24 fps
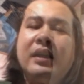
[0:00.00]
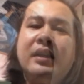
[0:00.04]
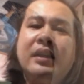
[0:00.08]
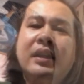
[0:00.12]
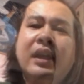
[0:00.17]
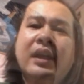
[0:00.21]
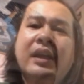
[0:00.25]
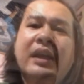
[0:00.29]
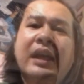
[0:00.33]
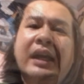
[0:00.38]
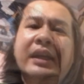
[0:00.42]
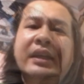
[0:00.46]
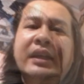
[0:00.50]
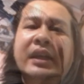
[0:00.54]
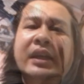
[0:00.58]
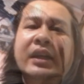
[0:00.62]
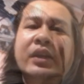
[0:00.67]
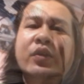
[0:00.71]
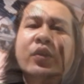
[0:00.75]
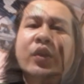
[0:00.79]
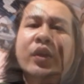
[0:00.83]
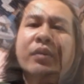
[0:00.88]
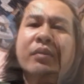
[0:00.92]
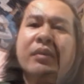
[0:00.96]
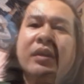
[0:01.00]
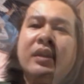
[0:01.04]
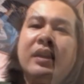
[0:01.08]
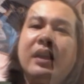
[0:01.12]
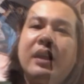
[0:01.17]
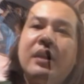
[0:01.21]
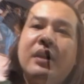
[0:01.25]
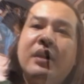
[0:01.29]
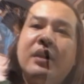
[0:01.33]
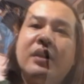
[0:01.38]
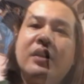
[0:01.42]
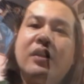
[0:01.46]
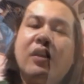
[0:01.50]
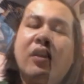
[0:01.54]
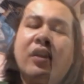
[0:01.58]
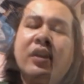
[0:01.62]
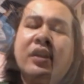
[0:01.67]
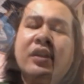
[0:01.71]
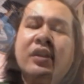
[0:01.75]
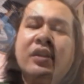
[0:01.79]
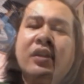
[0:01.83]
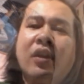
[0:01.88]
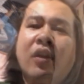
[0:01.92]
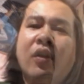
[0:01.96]
đó là sự thể hiện
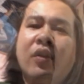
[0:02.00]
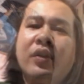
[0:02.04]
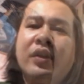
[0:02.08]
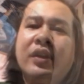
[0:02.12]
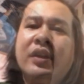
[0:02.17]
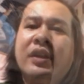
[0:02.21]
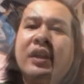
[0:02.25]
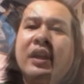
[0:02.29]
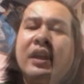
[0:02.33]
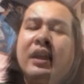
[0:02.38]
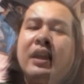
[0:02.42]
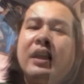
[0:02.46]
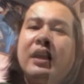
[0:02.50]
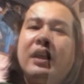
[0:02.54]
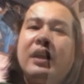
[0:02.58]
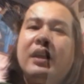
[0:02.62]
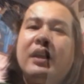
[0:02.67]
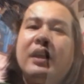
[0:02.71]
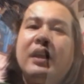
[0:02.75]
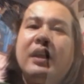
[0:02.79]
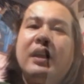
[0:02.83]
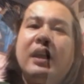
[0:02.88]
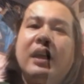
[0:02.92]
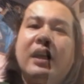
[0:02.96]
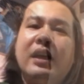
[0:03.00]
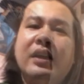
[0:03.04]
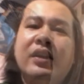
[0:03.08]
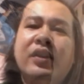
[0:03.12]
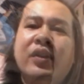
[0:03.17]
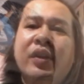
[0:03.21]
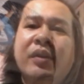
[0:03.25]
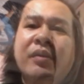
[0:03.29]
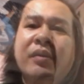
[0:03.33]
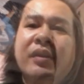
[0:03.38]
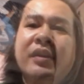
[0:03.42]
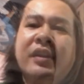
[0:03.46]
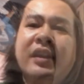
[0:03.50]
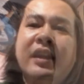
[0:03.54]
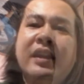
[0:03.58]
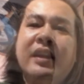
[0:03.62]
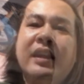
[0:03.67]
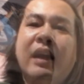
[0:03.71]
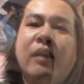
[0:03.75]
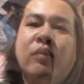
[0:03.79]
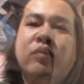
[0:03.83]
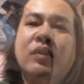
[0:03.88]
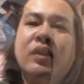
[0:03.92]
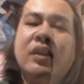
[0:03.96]
tấm lòng của chúng con
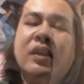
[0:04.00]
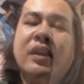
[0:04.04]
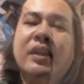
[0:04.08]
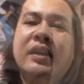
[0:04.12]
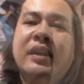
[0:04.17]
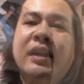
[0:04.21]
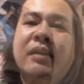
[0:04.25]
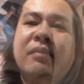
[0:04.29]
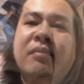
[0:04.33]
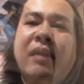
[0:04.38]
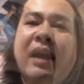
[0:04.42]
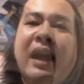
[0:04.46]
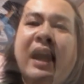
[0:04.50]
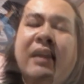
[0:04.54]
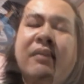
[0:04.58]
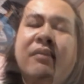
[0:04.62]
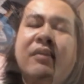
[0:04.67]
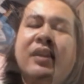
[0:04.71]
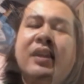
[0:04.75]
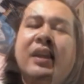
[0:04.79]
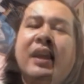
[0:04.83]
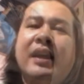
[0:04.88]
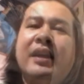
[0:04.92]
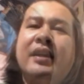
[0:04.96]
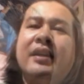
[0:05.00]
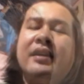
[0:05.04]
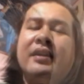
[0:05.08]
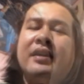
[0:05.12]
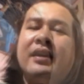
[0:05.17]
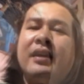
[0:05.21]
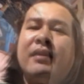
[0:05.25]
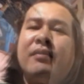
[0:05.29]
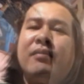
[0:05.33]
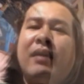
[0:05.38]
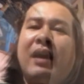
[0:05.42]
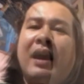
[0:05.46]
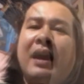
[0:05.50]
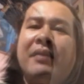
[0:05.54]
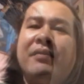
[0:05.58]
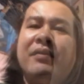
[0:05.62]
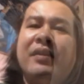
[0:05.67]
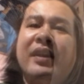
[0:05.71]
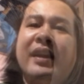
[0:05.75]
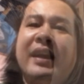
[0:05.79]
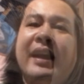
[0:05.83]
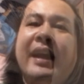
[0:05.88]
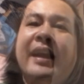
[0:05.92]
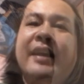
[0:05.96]
đến với đồng bào cả nước
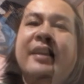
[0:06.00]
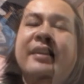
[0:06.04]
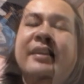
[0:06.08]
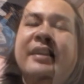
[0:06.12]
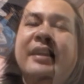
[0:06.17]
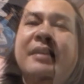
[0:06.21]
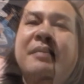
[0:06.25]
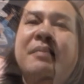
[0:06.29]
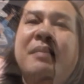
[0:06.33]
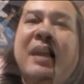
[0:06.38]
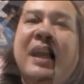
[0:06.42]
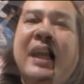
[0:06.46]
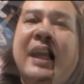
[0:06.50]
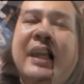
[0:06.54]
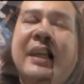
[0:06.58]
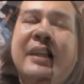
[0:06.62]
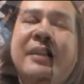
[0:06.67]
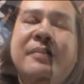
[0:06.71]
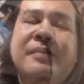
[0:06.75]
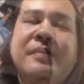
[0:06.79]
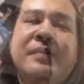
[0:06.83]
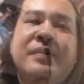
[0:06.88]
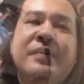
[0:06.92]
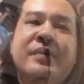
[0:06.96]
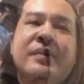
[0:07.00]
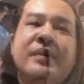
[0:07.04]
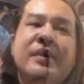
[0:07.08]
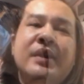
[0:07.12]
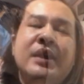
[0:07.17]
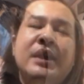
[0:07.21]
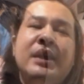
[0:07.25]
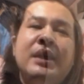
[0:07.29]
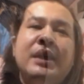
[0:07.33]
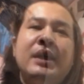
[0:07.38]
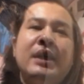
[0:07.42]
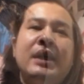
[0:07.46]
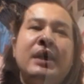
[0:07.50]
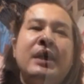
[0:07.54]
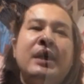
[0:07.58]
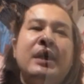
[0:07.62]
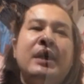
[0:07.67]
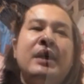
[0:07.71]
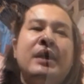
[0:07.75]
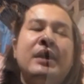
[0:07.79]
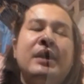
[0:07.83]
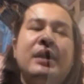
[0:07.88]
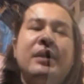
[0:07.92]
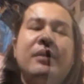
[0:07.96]
và chính con
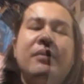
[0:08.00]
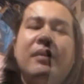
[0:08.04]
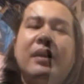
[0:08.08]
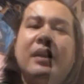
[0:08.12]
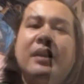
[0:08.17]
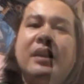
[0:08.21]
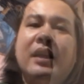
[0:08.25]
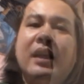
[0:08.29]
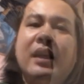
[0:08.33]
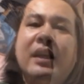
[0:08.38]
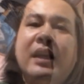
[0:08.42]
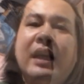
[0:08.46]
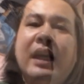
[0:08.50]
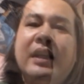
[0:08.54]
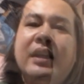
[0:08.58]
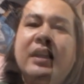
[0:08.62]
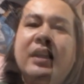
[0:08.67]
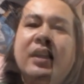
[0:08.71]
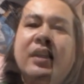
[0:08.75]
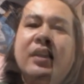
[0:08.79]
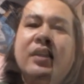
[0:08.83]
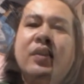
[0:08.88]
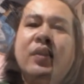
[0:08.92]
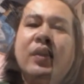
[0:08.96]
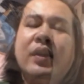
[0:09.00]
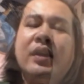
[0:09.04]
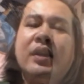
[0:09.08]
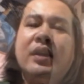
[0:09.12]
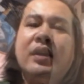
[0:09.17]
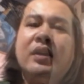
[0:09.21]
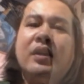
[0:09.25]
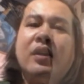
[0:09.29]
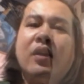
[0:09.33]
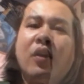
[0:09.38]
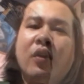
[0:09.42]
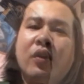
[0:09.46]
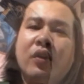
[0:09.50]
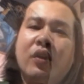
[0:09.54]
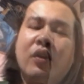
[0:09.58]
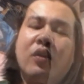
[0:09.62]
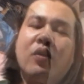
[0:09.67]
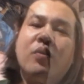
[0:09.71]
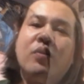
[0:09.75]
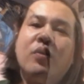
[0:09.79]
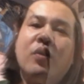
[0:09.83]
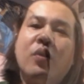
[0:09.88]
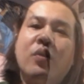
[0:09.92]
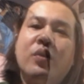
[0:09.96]
cũng là nạn nhân của thần
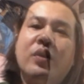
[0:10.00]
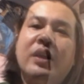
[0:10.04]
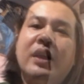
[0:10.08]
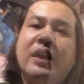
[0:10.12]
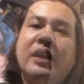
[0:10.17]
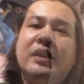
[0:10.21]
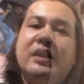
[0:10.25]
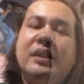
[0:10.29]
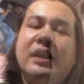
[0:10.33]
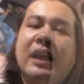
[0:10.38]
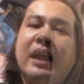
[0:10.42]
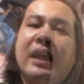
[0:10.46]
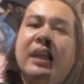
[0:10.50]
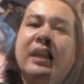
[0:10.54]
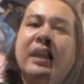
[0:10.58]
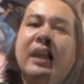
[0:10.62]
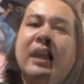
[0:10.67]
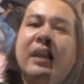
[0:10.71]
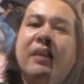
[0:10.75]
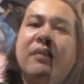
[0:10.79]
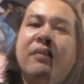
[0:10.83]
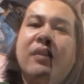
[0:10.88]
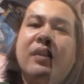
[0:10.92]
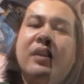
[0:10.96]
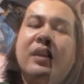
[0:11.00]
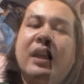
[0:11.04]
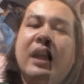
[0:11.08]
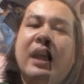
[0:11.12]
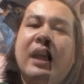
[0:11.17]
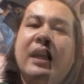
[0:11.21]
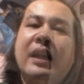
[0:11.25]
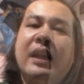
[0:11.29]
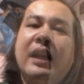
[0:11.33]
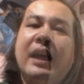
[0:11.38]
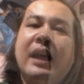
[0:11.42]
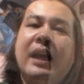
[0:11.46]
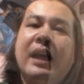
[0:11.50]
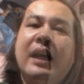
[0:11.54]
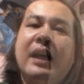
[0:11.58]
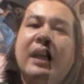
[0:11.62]
y lang băm võ hoàng yên